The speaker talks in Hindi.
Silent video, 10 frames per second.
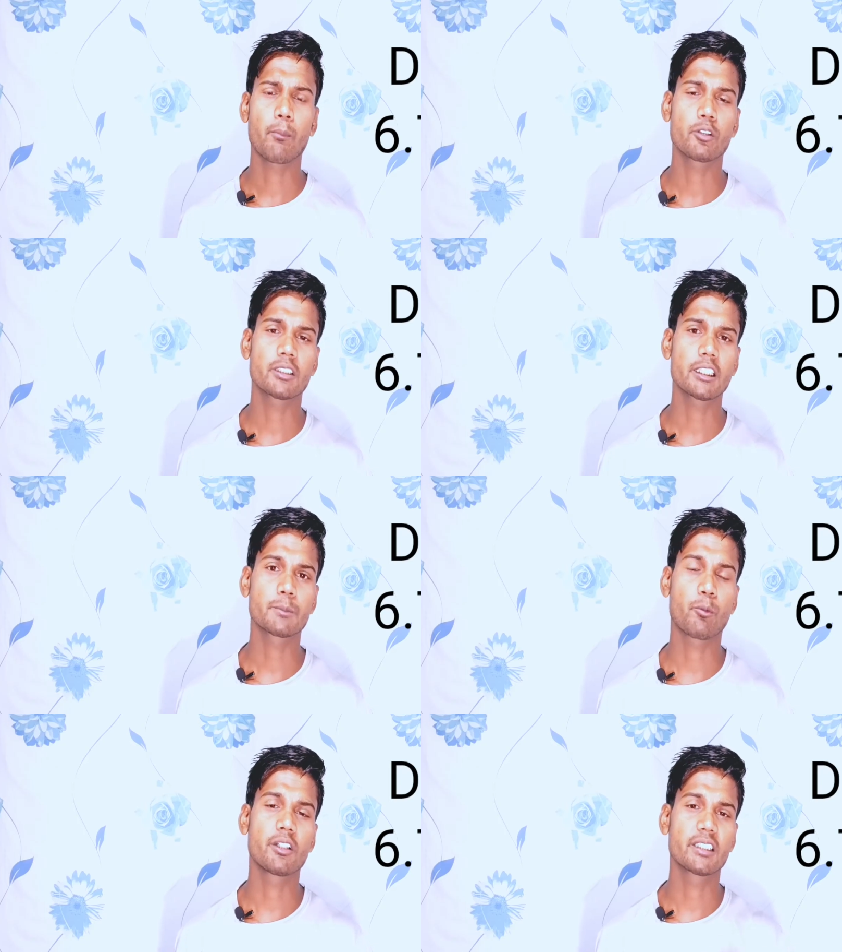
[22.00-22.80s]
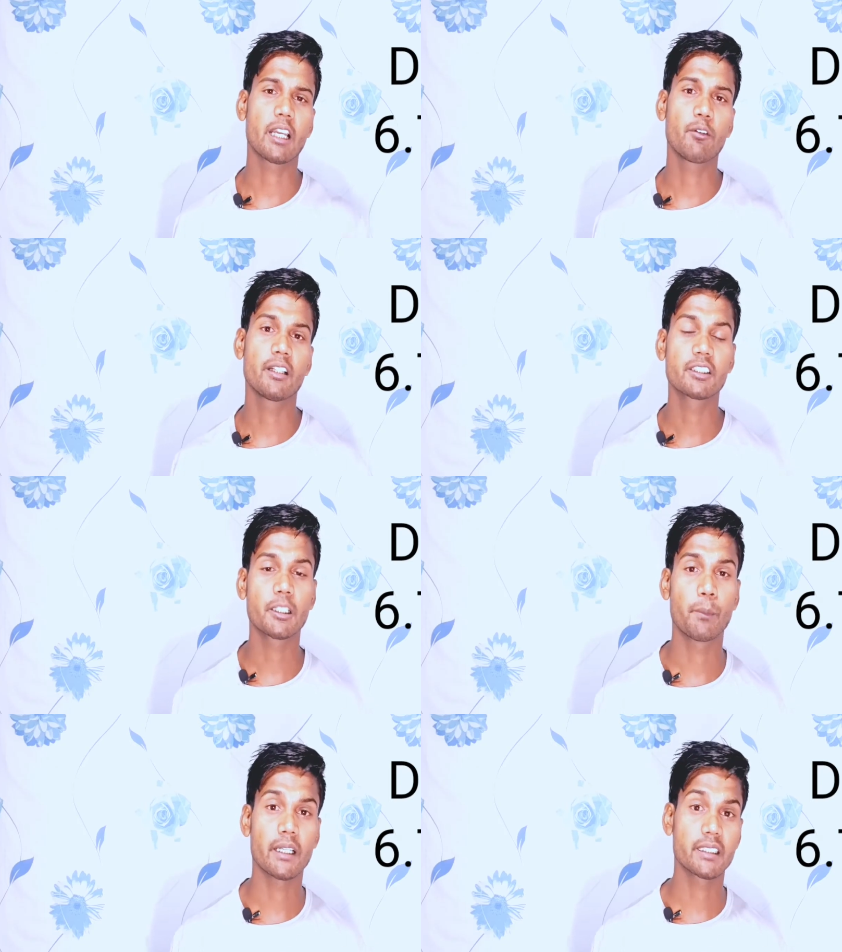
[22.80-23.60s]
आपको सिक्स इंच
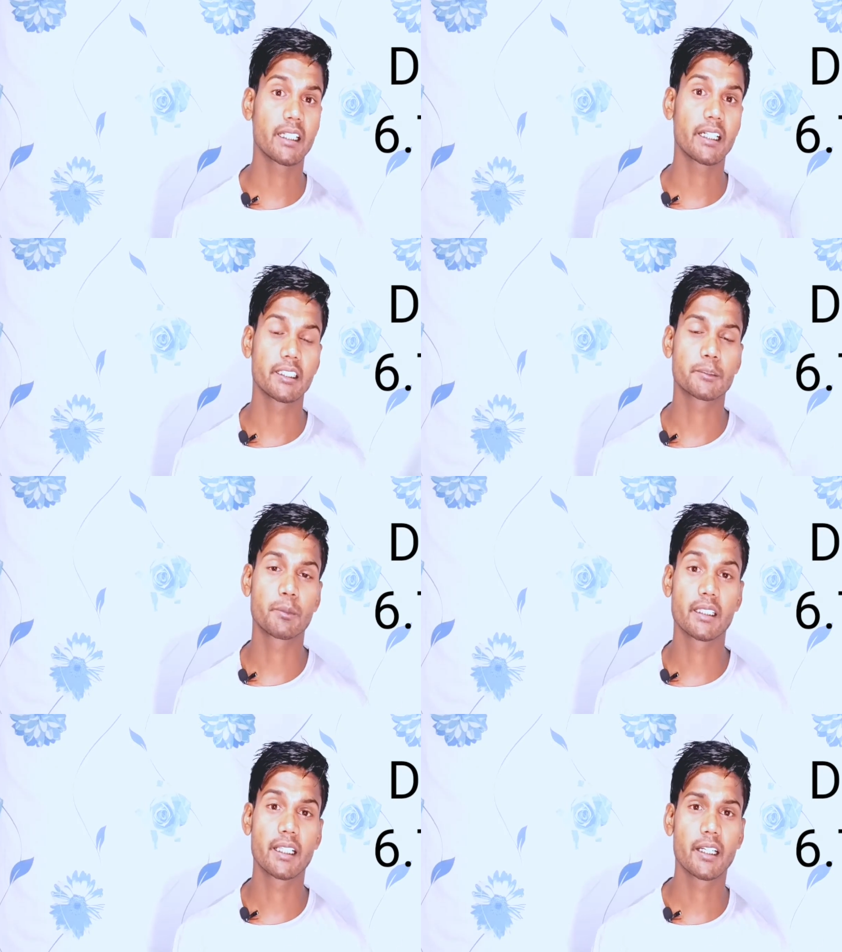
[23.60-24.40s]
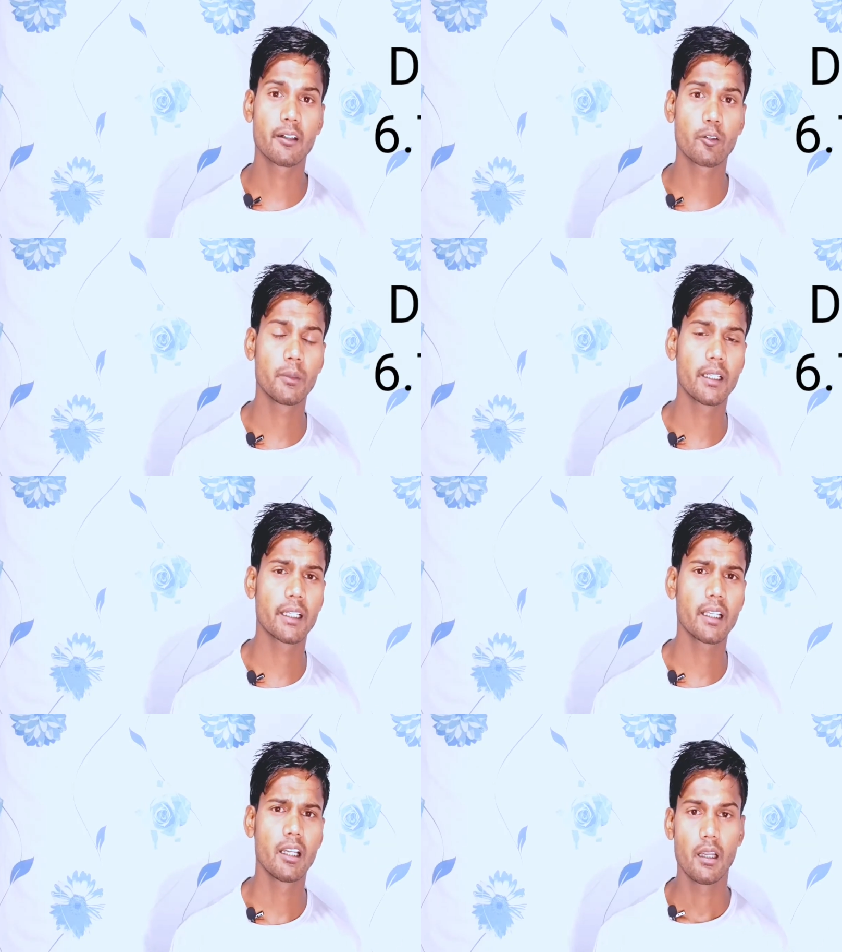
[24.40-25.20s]
की बेजलेट डिस्प्ले देखने को
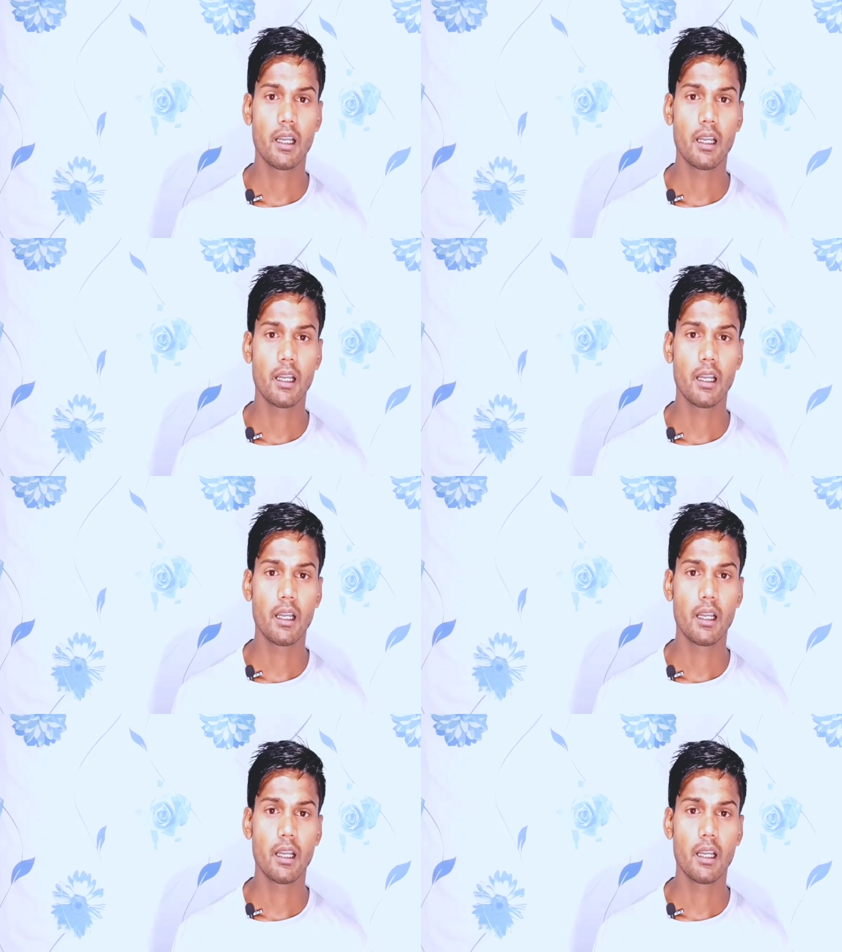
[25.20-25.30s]
मिलेगी